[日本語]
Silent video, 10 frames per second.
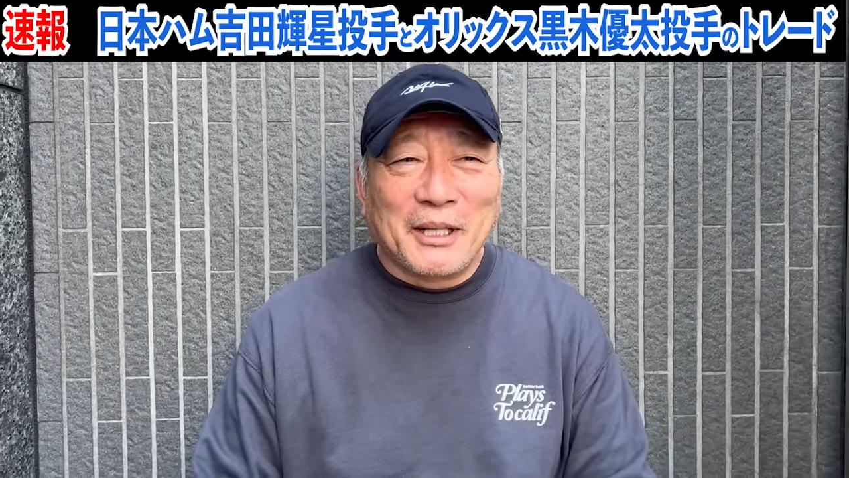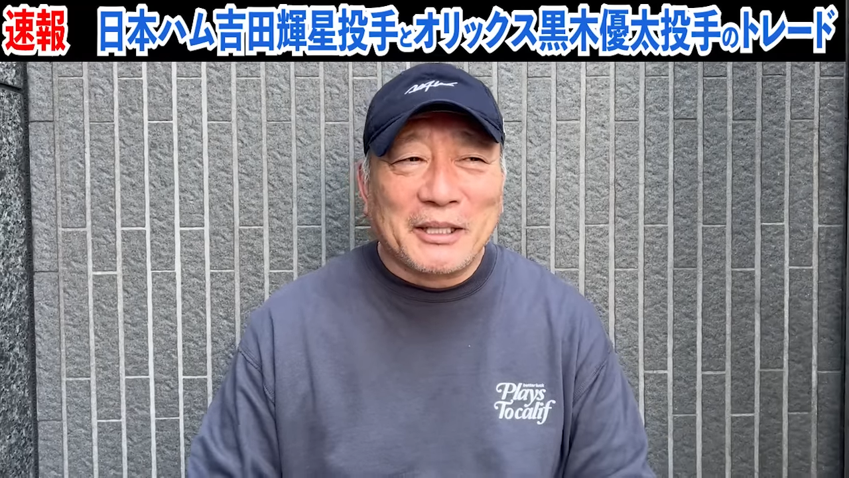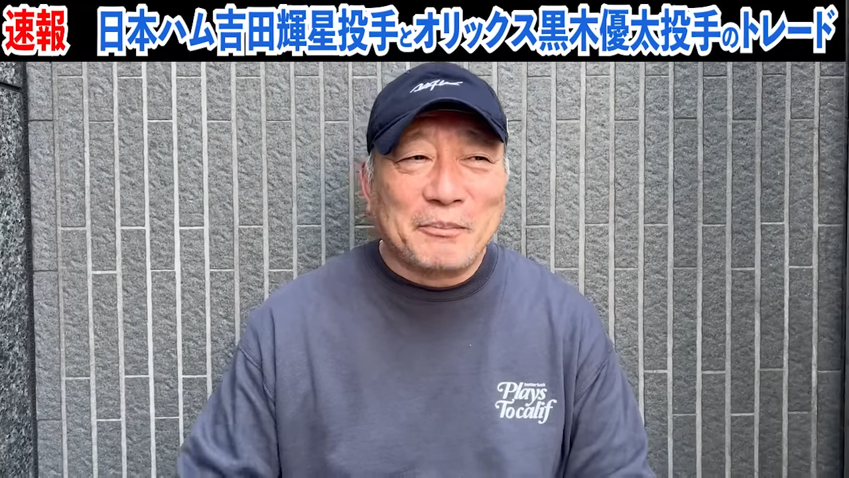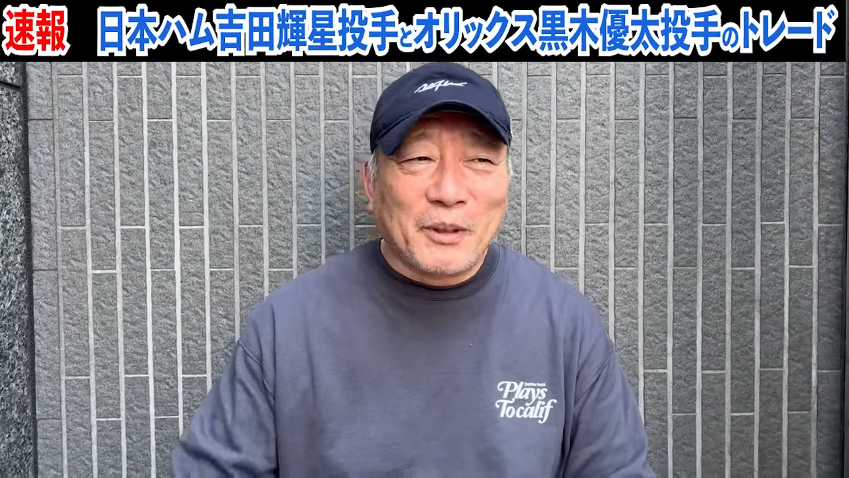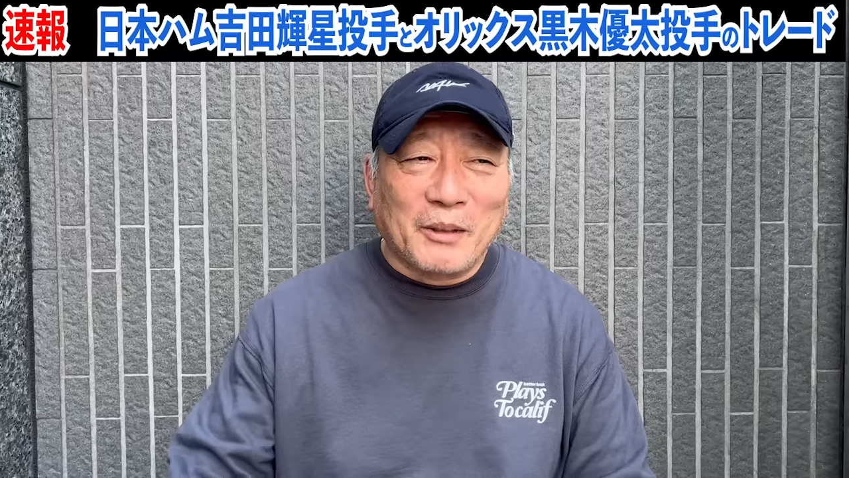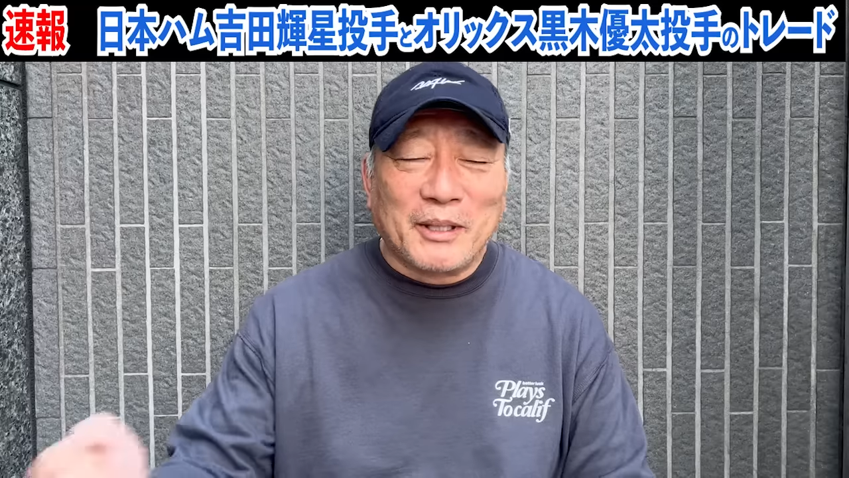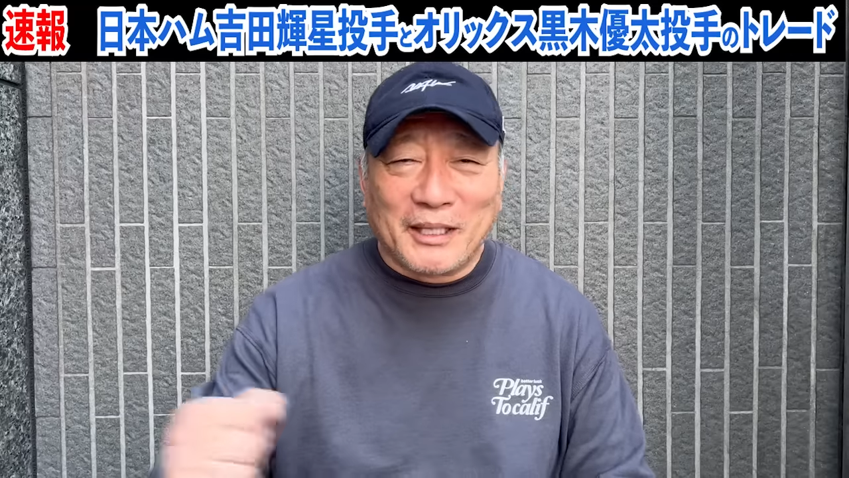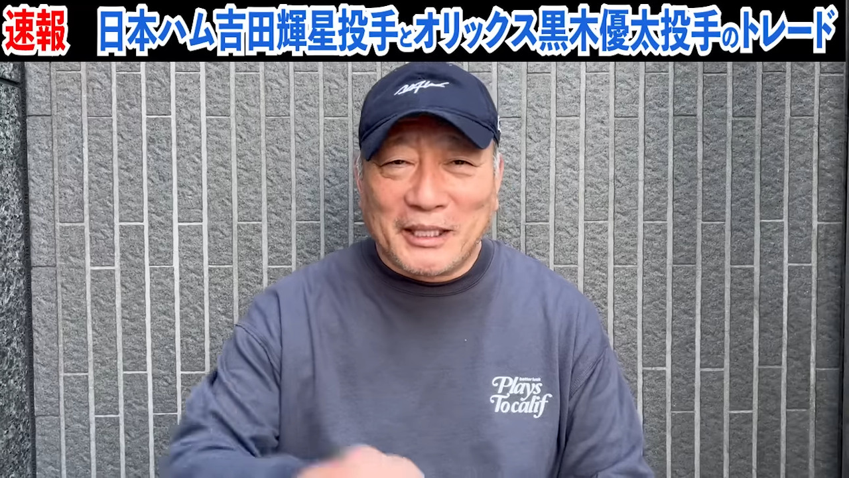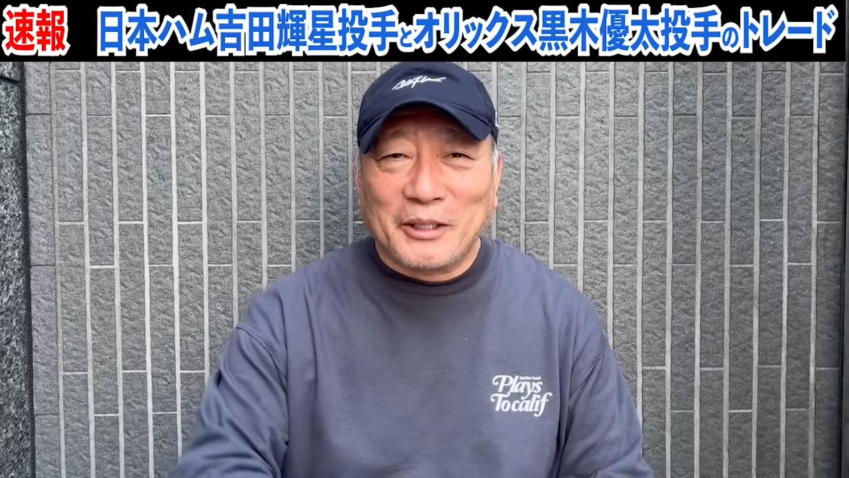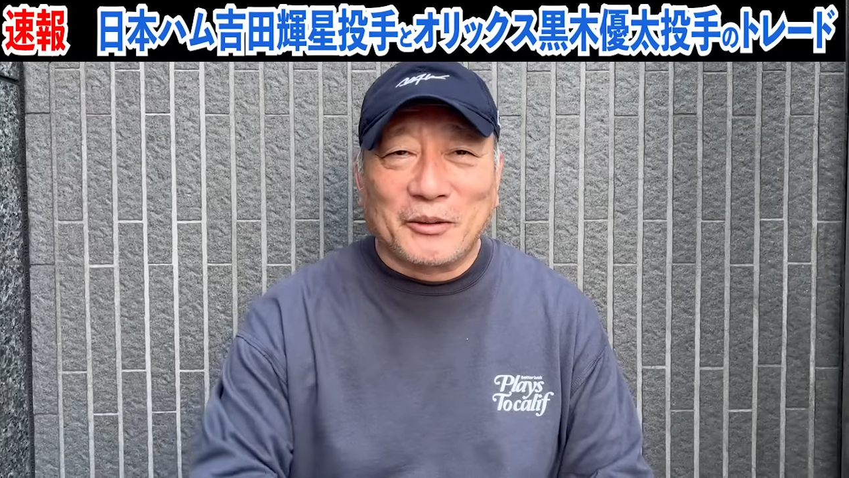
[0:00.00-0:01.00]
まあ、日本ハム
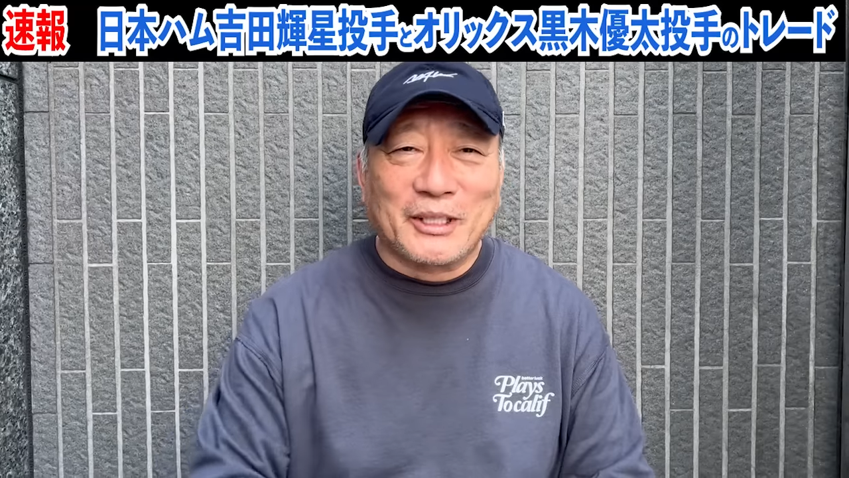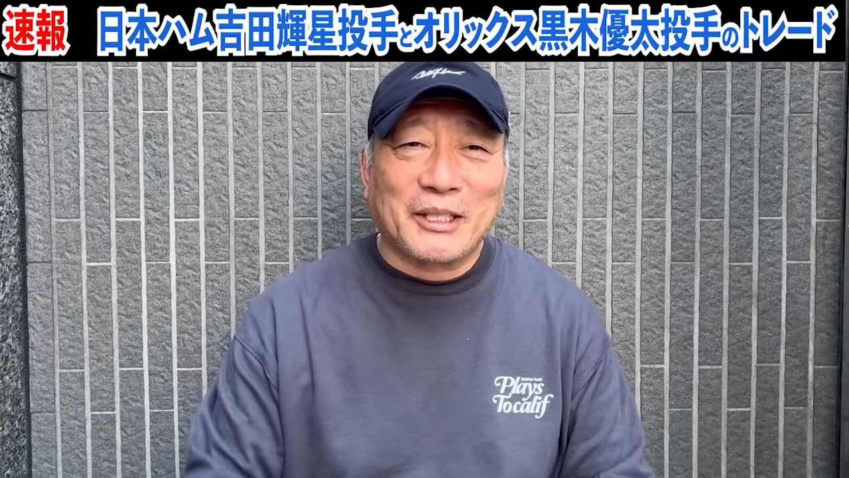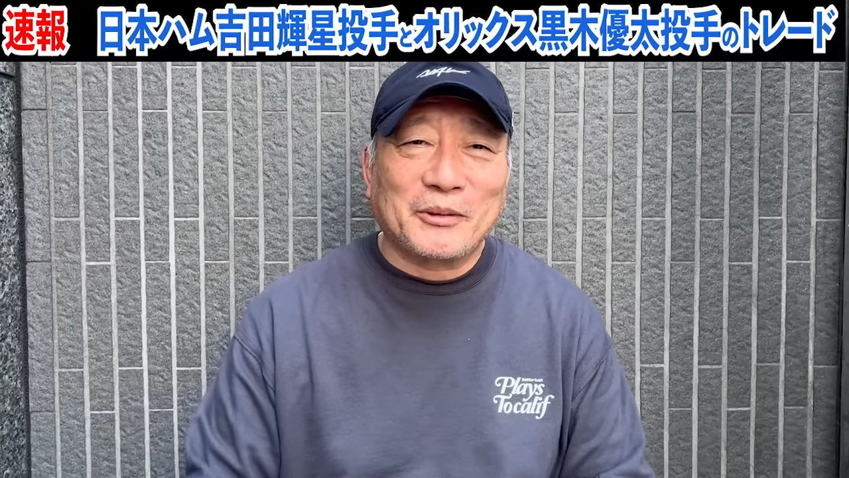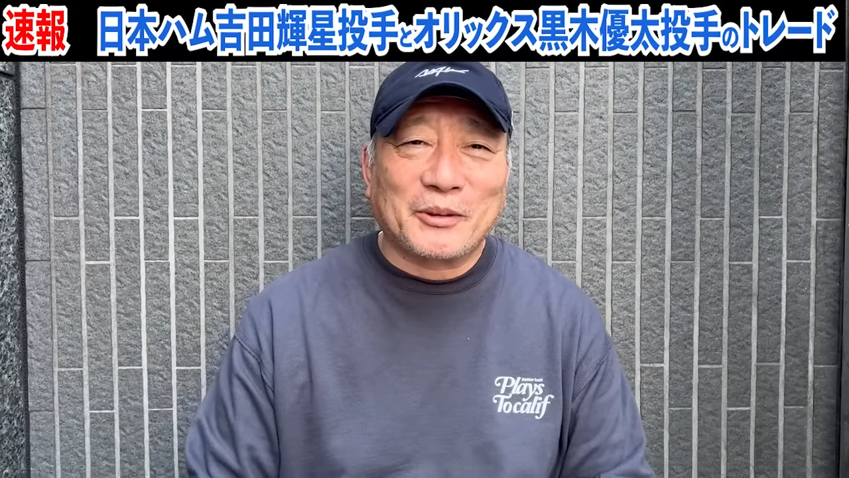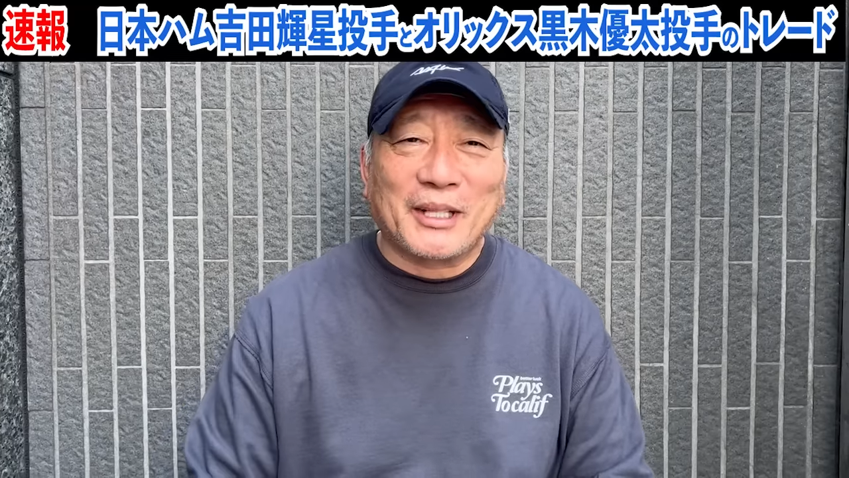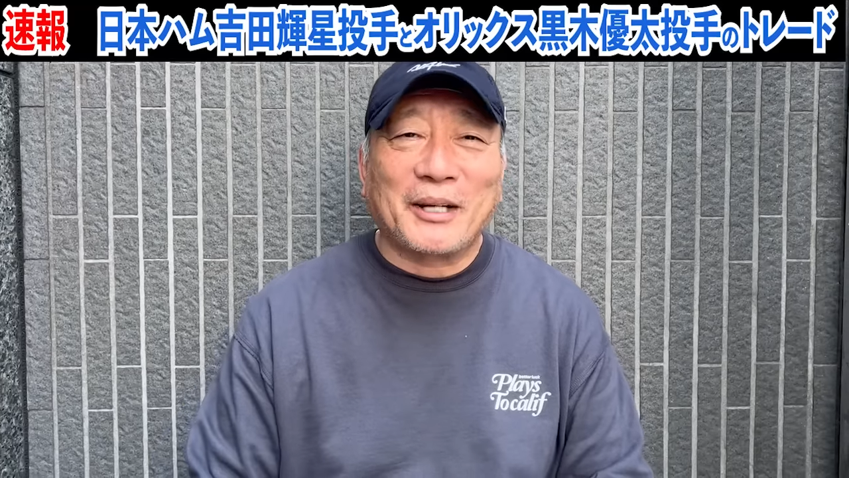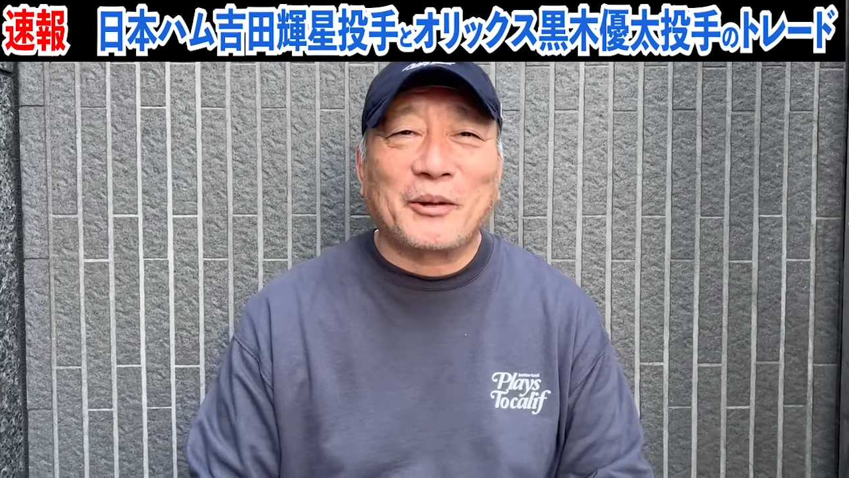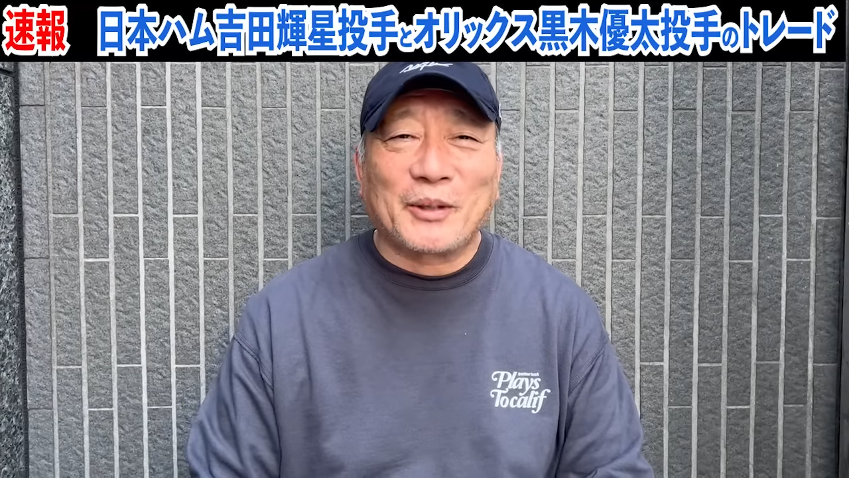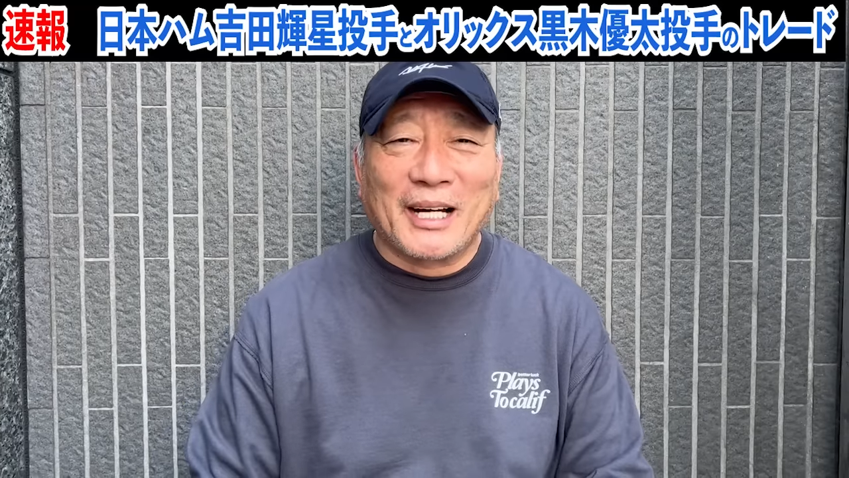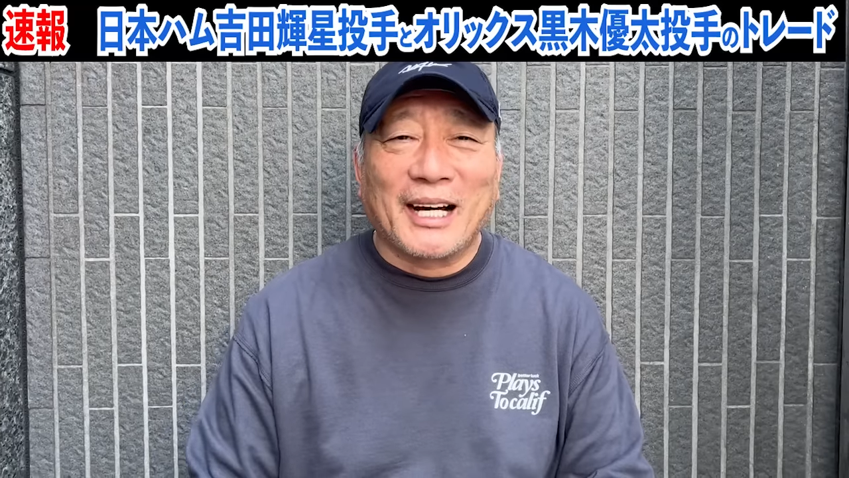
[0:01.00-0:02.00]
がいいよって言った
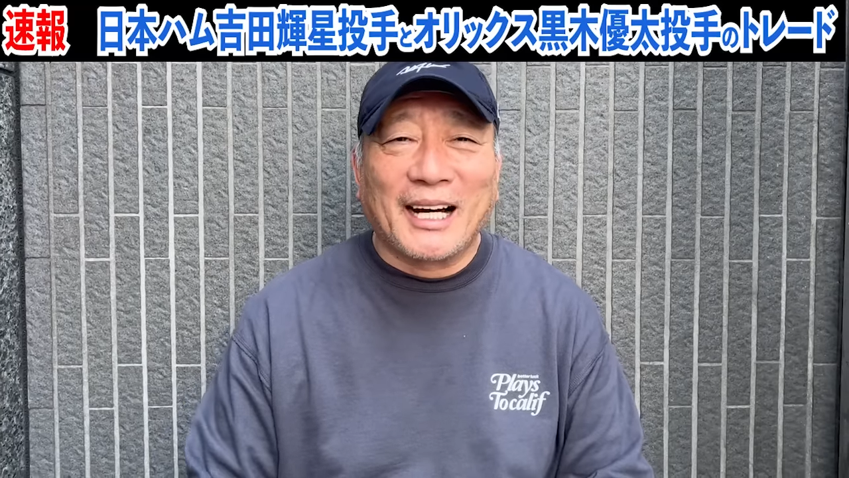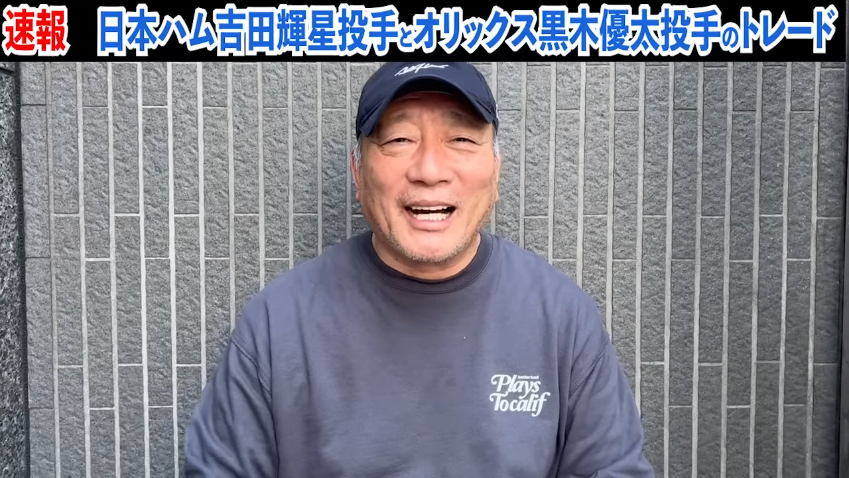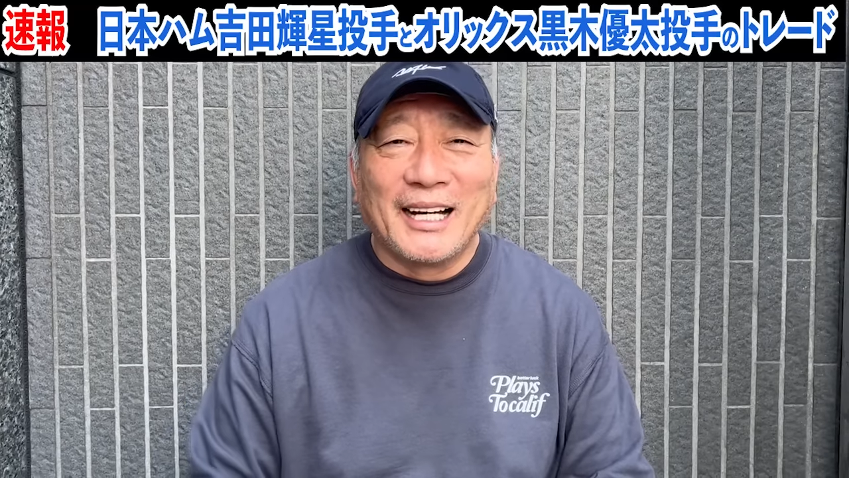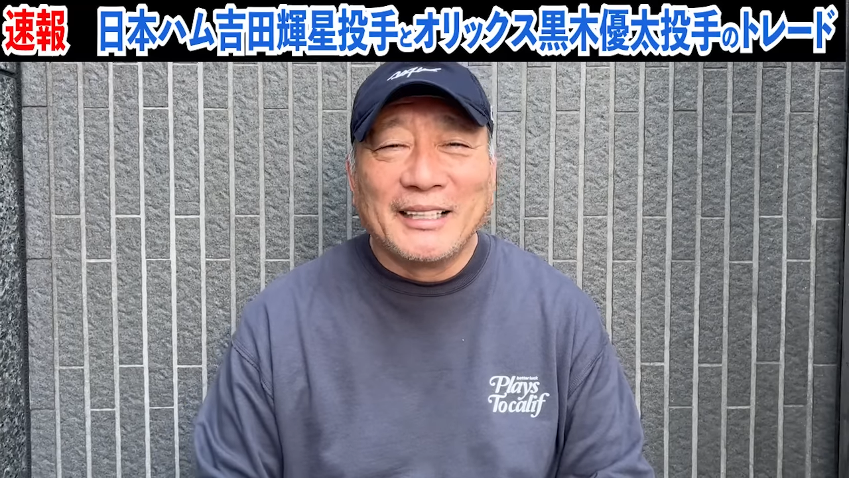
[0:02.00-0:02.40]
ような、